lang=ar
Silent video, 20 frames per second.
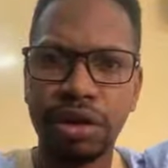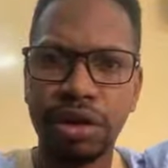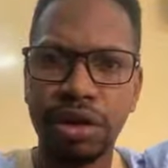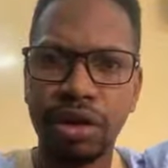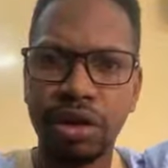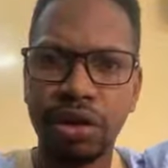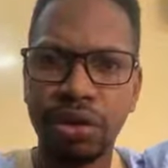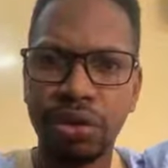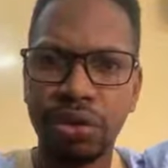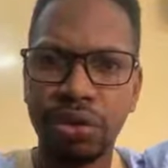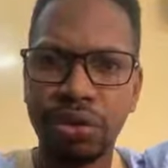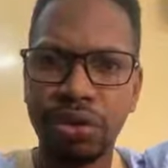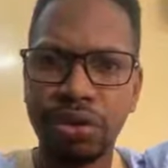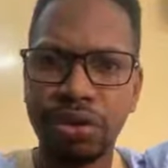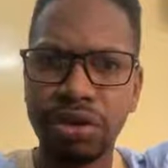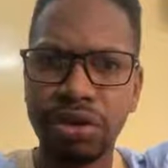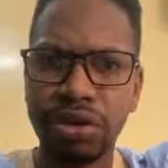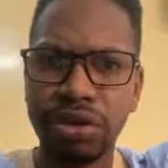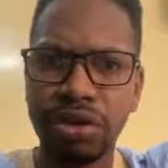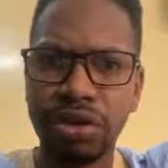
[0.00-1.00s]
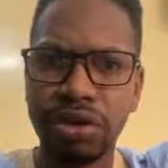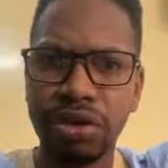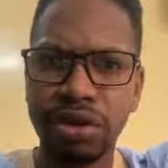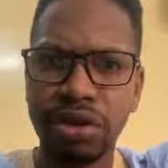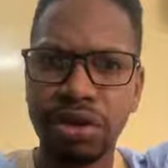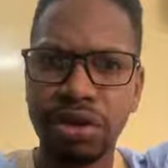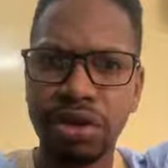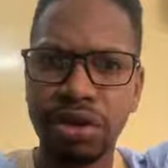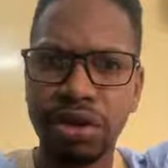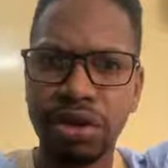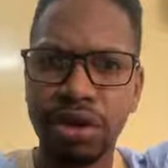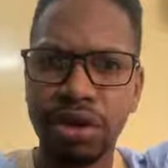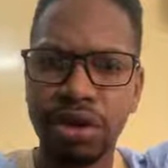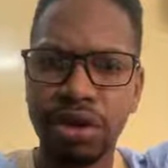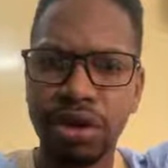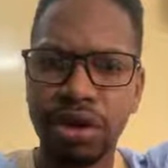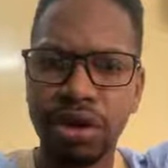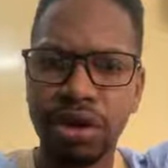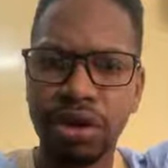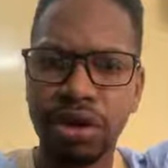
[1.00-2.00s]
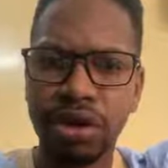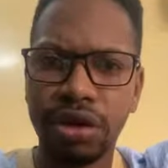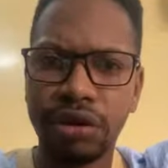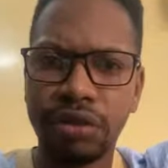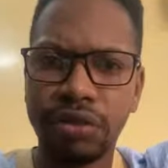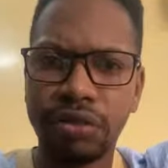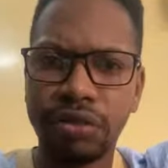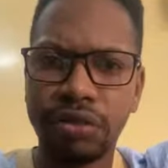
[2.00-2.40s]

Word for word: اللي يعود آه،